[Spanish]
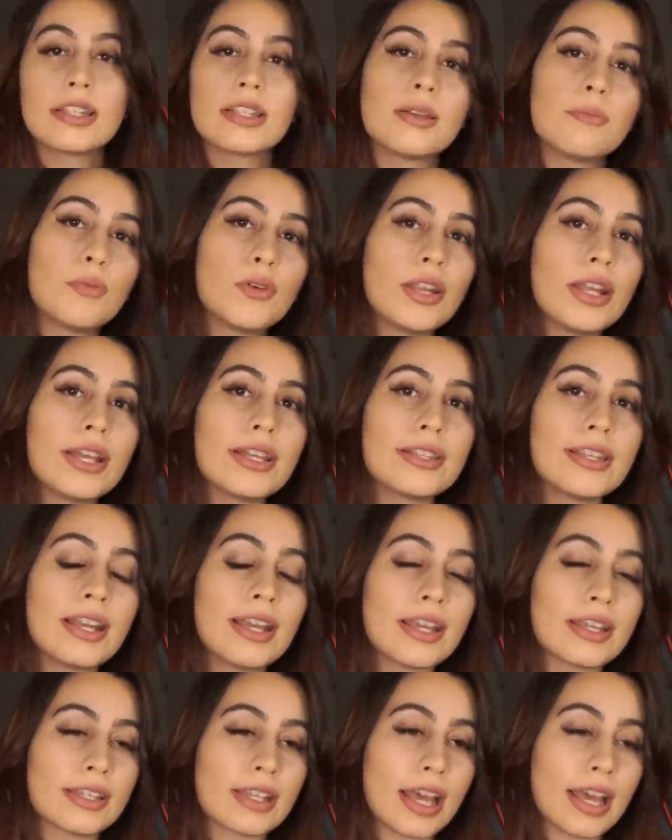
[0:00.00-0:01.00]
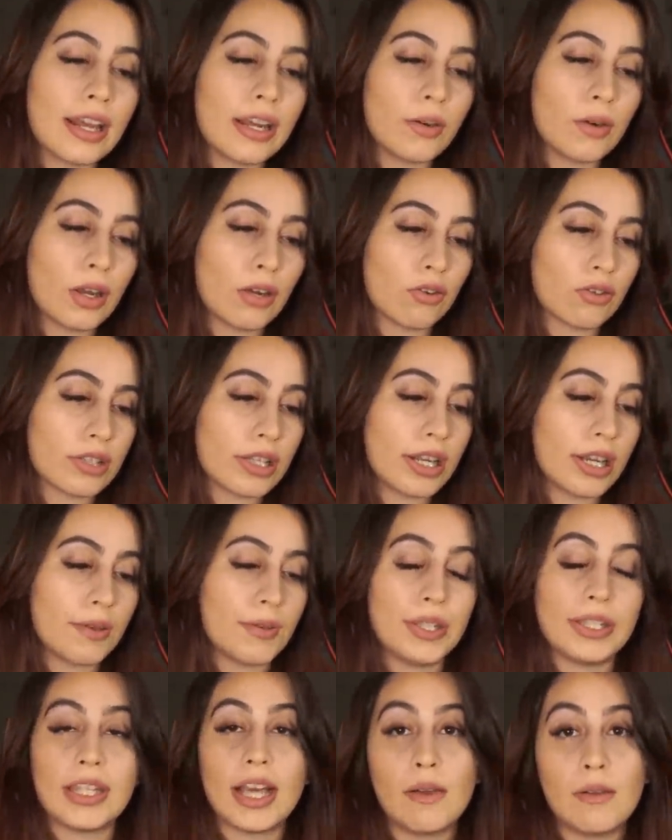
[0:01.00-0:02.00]
Se podría decir que ya era una cosa
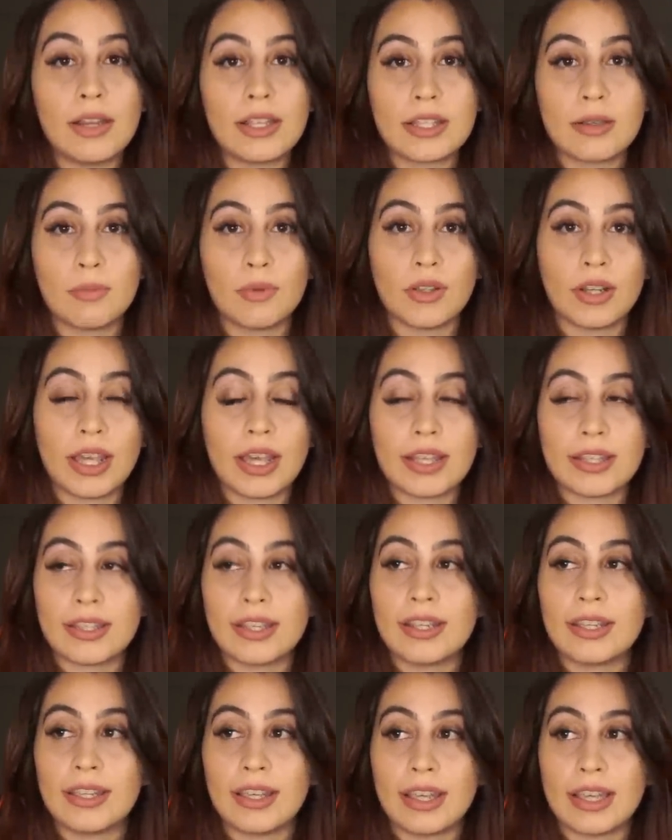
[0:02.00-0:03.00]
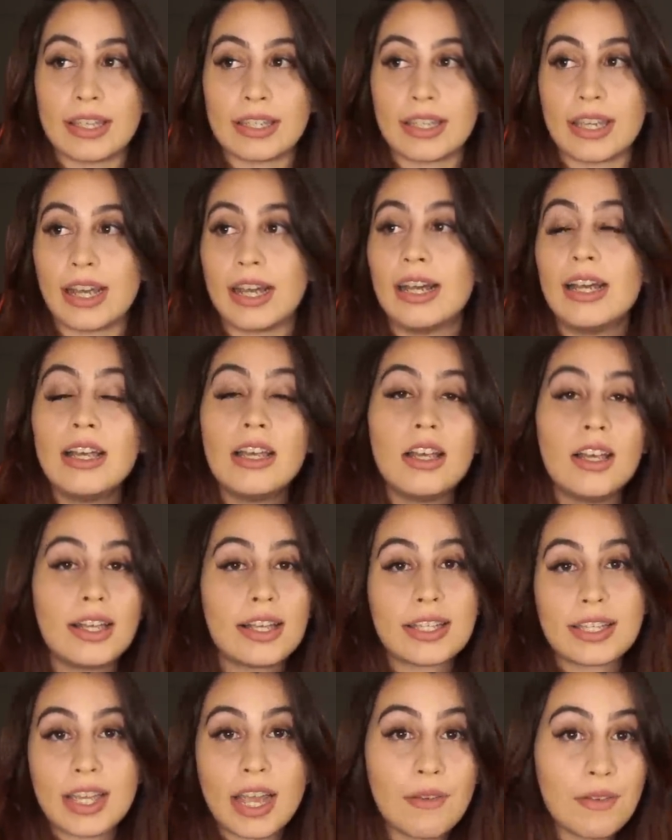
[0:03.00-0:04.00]
inevitable, se podría decir que ella
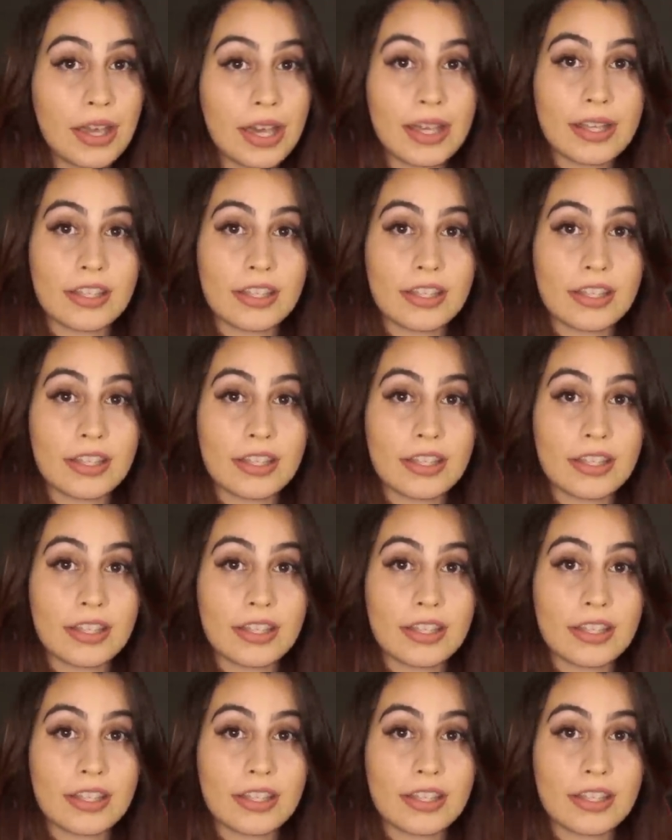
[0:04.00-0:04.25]
ya había